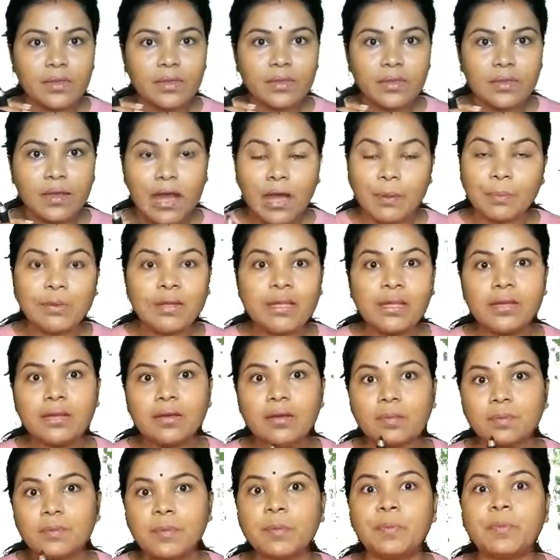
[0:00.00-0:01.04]
আপনি
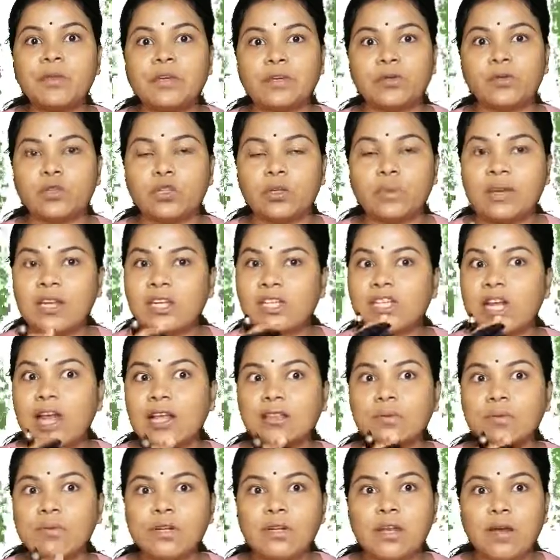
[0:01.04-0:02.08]
প্রিপেয়ার হতে মানে সাত
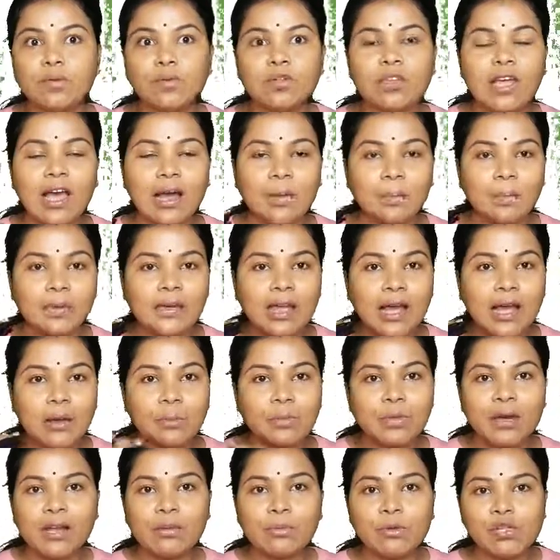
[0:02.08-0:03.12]
মিনিটের মধ্যে আপনি
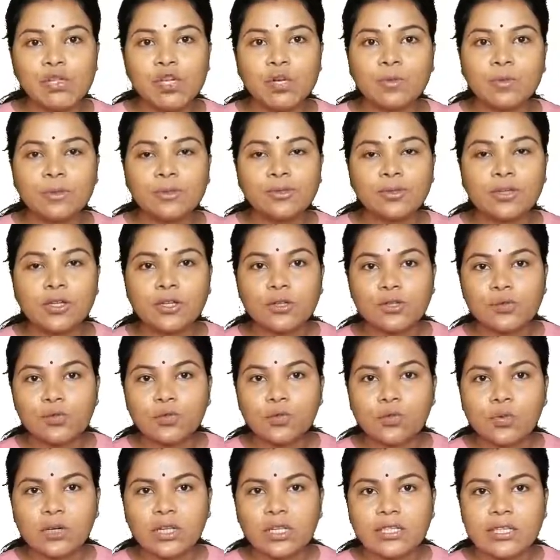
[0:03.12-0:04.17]
আপনার বিষয়বস্তু থেকে শুরু
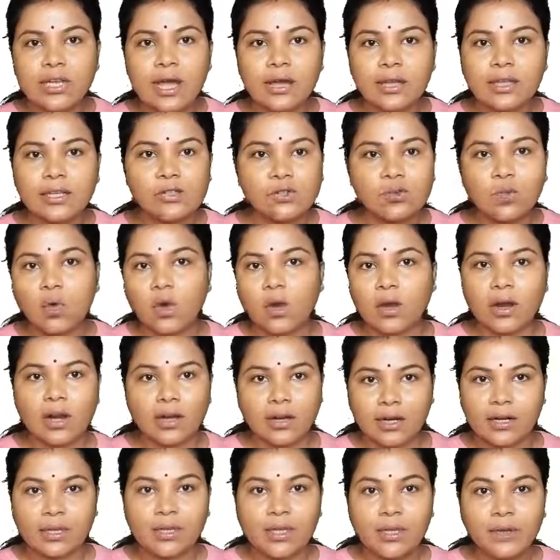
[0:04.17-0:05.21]
করে যা কিছু করার আর
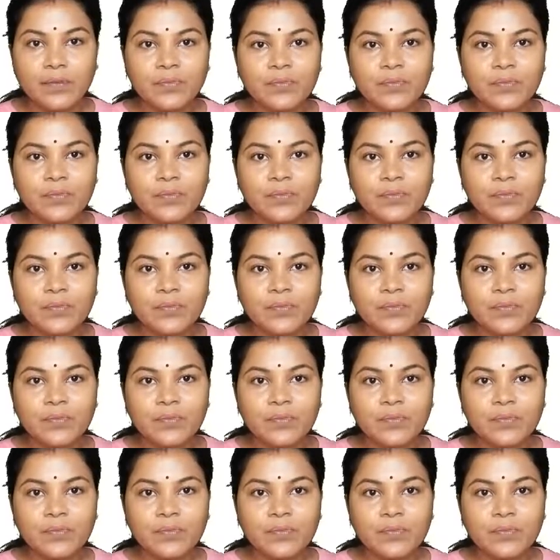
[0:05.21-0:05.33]
কি